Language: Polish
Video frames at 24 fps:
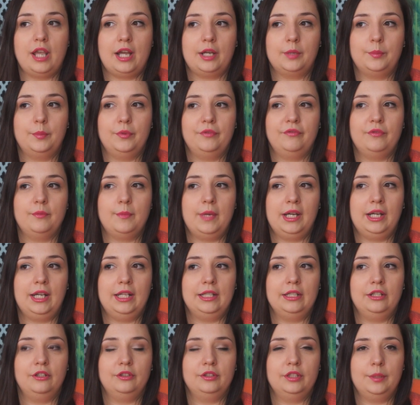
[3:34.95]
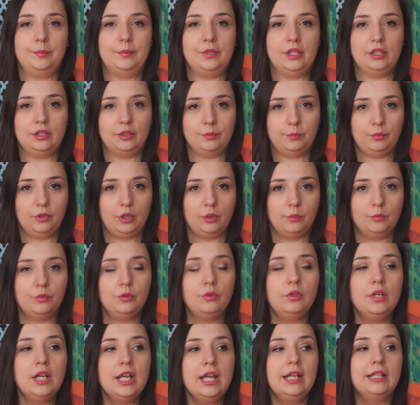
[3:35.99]
jakby wymagane ode mnie
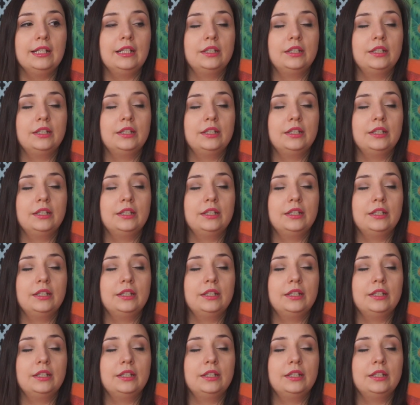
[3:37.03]
dyplomu.